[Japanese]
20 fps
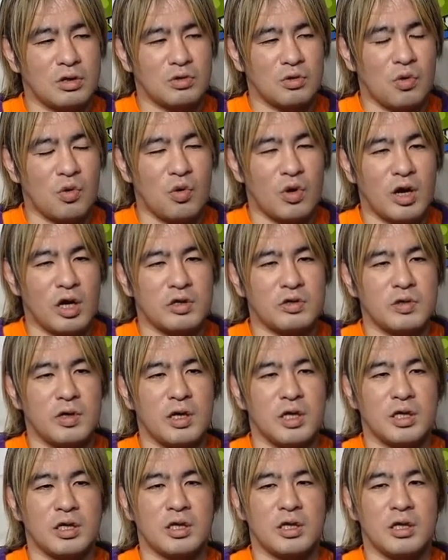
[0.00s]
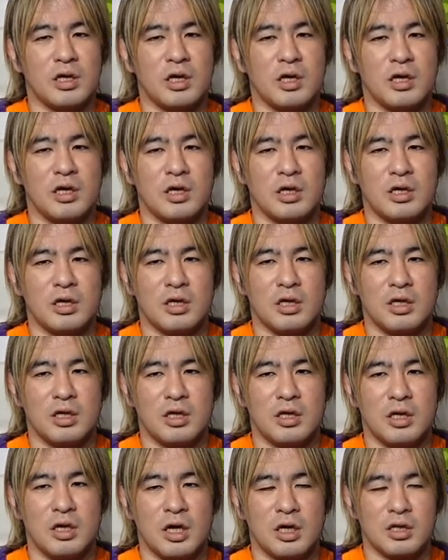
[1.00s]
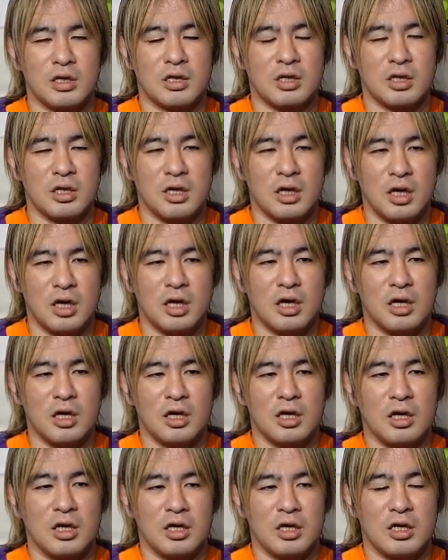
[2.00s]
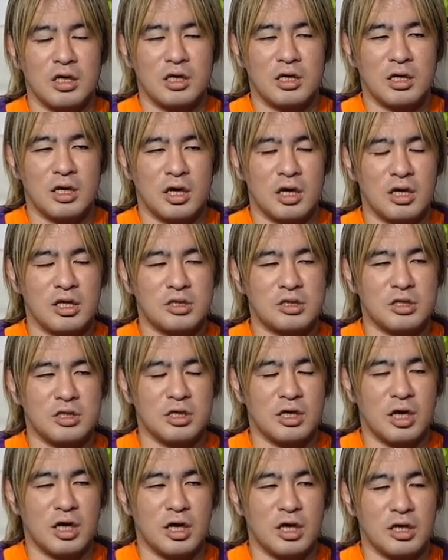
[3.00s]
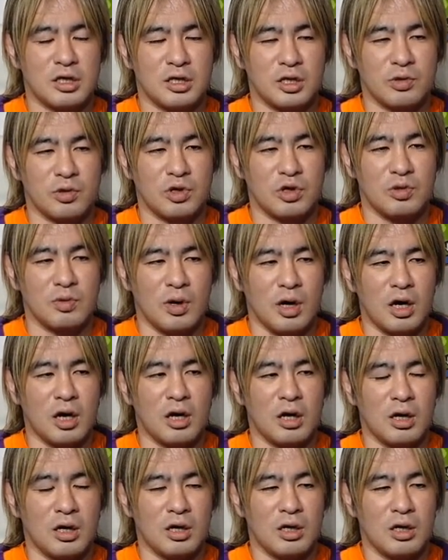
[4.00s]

後楽園でやって控え室に帰った時は